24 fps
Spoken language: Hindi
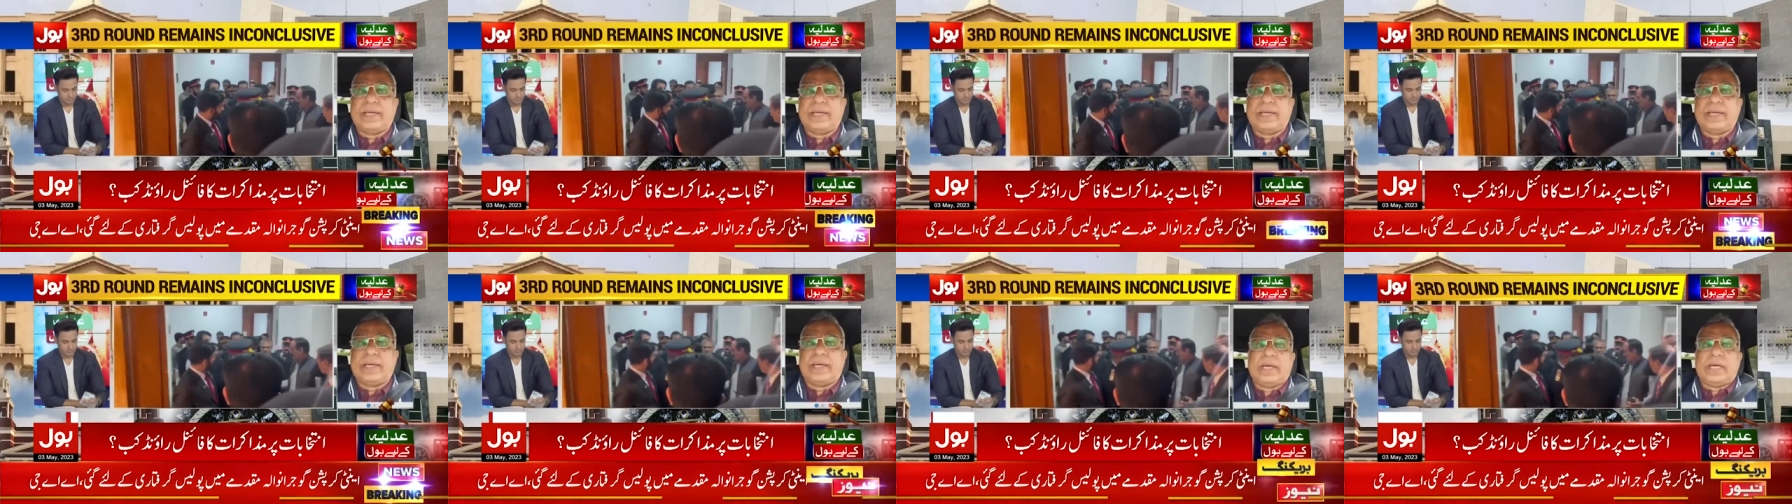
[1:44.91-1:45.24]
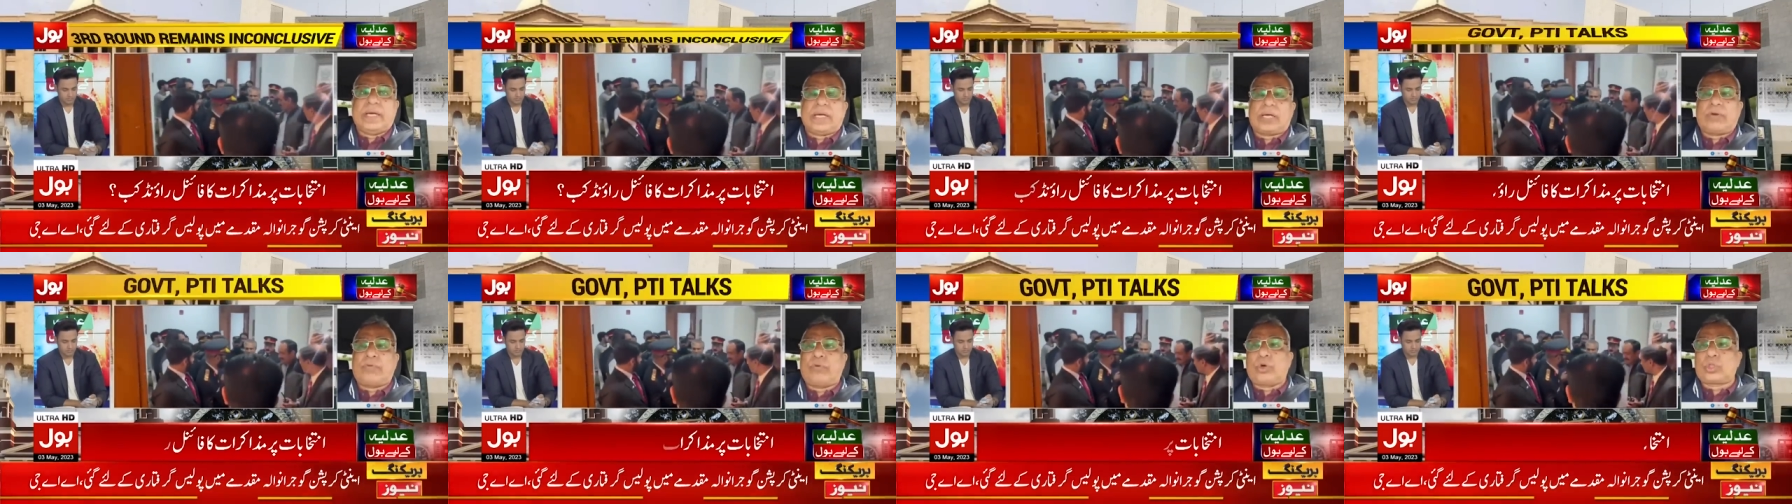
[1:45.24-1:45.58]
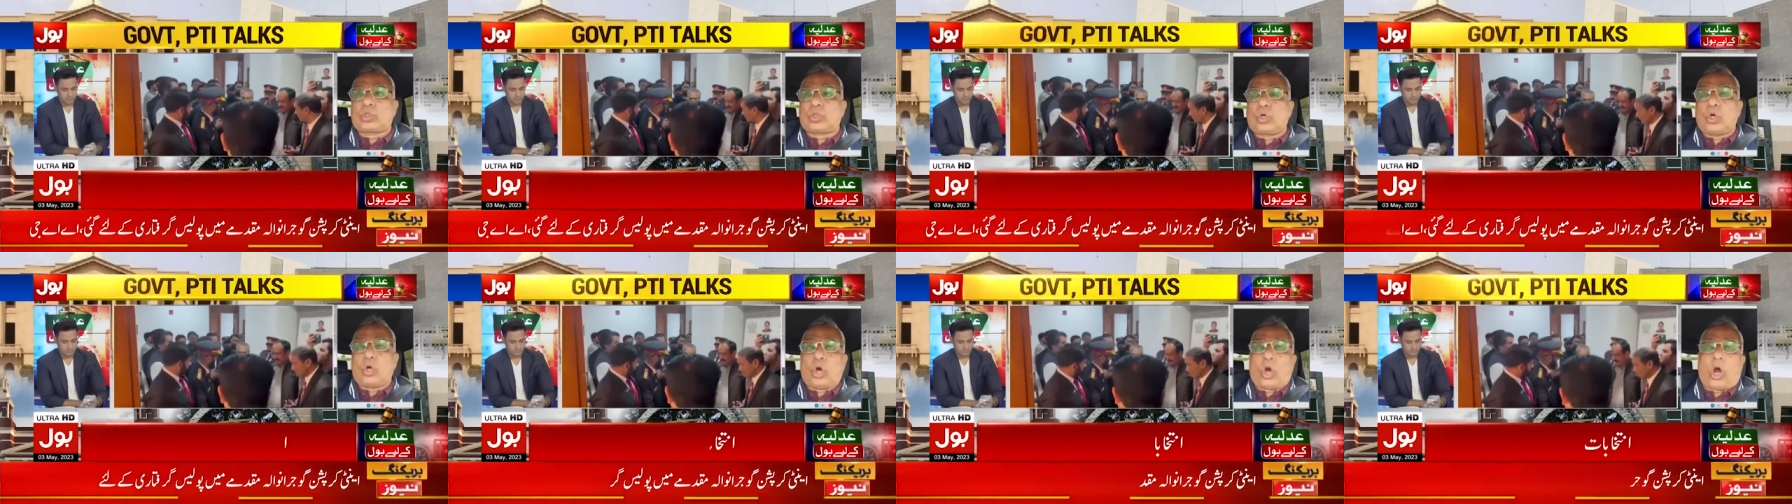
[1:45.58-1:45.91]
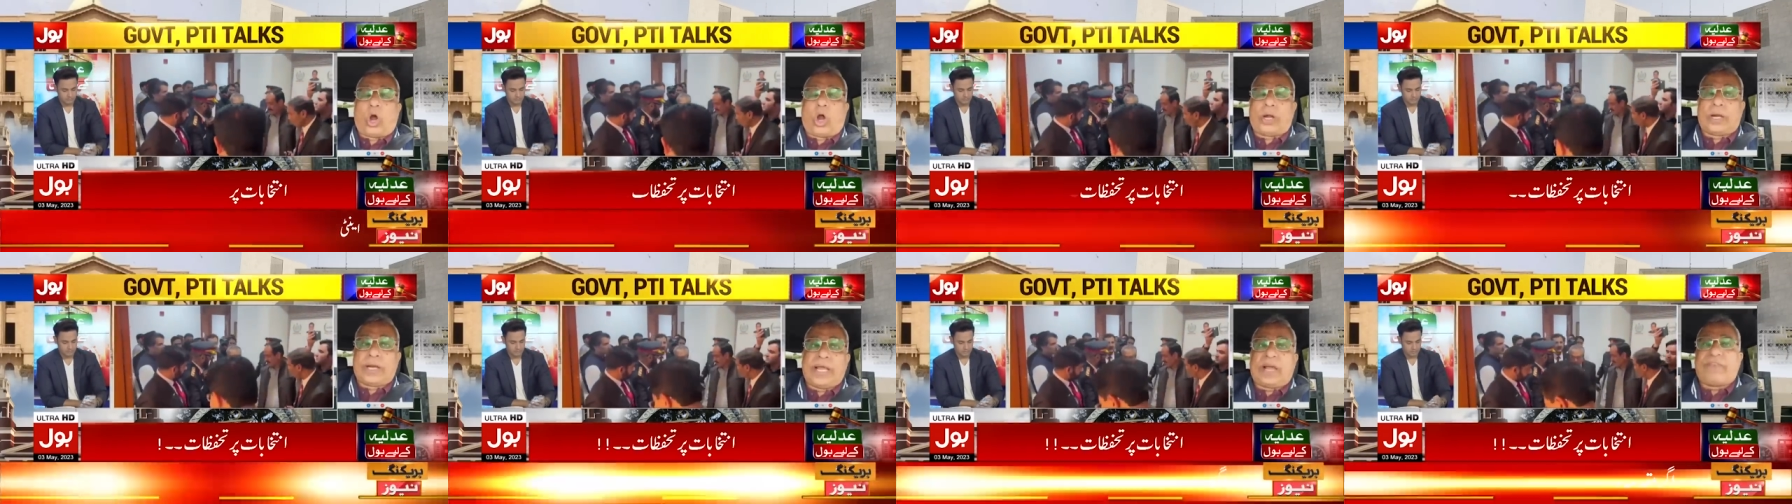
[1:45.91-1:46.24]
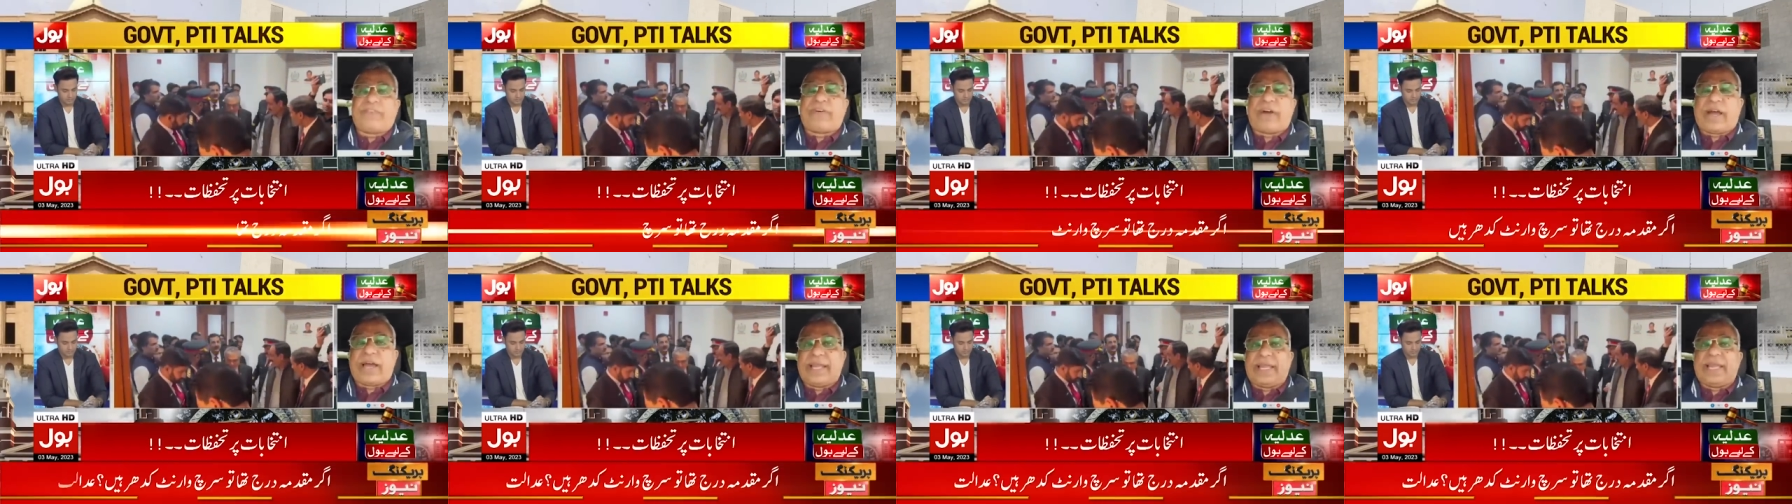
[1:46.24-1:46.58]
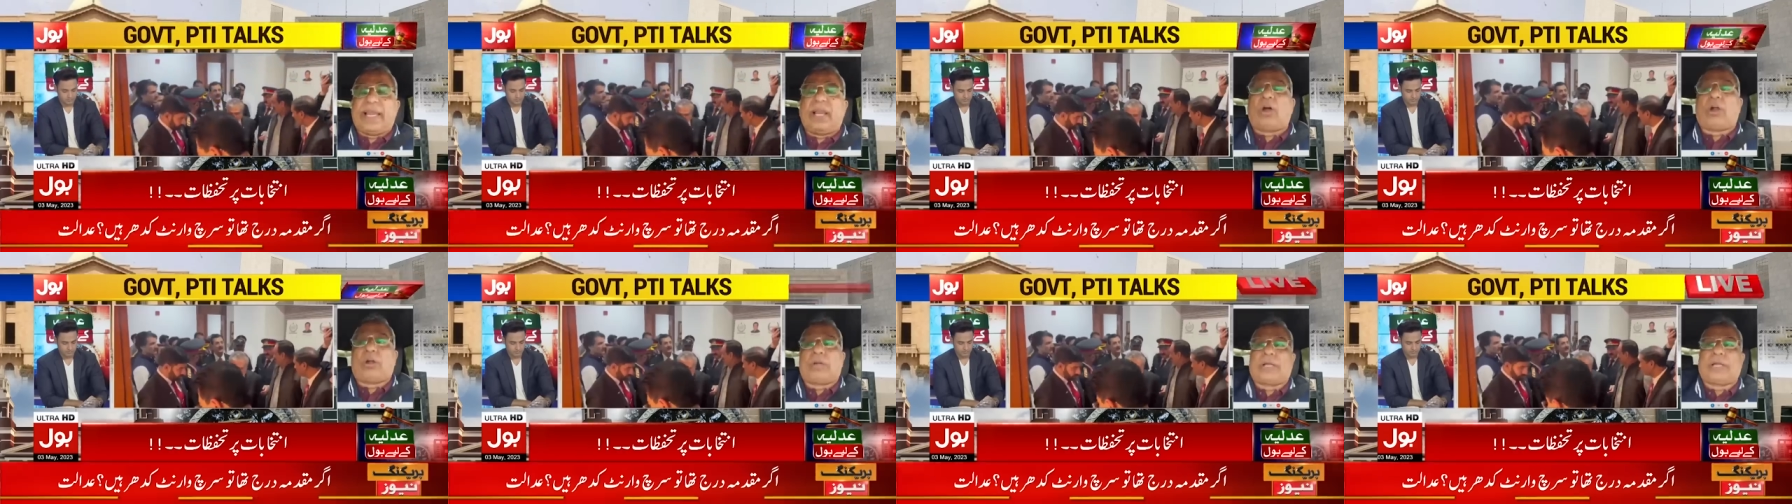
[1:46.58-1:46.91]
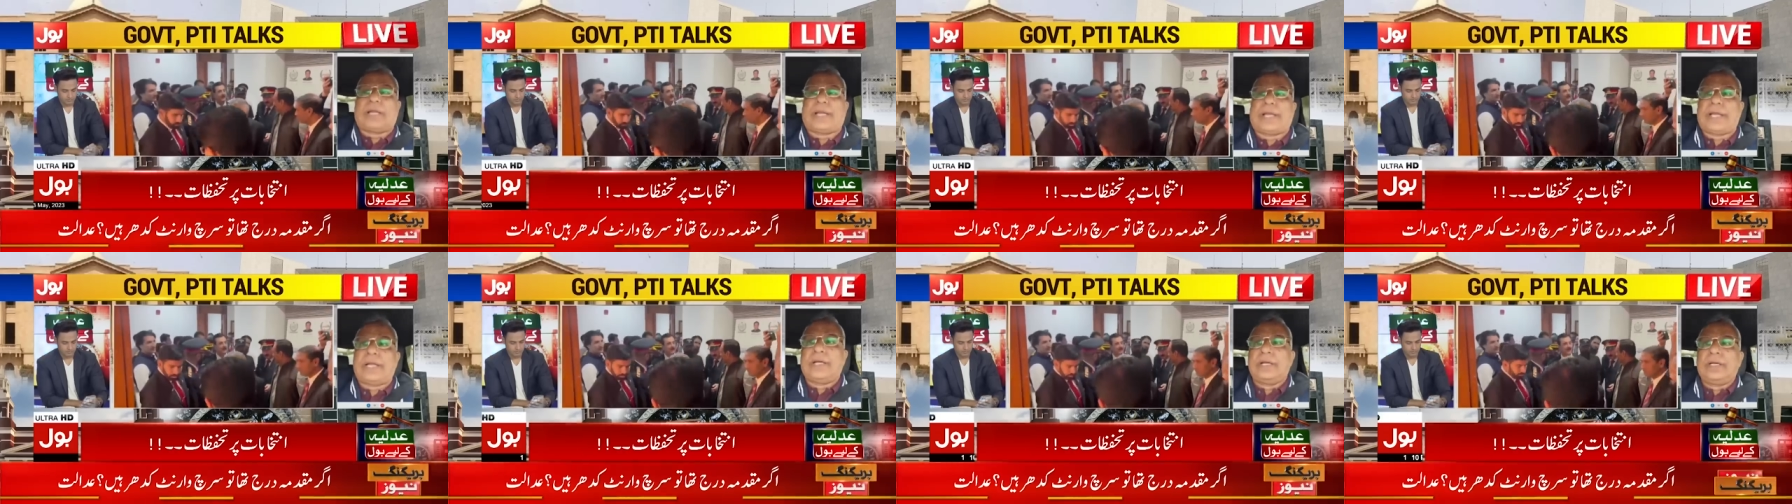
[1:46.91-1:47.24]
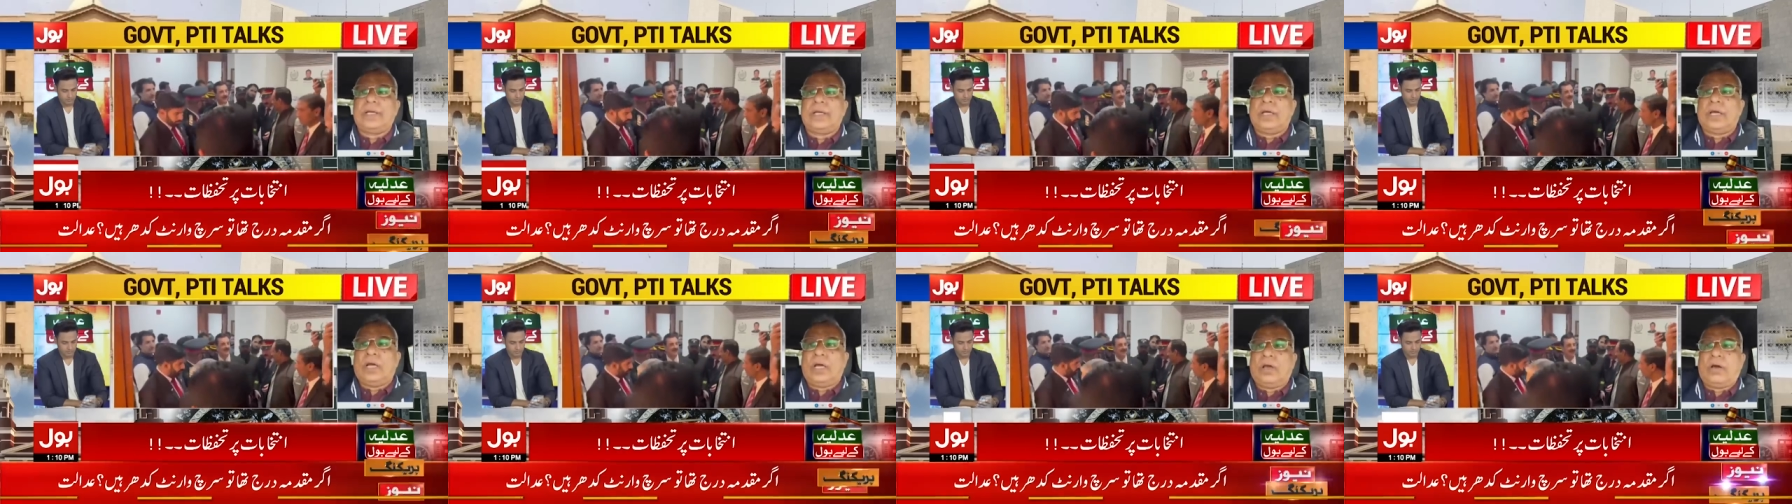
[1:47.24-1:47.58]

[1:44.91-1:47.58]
तो वो तो ऑर्डर एक फाइनल ऑर्डर है हम्म।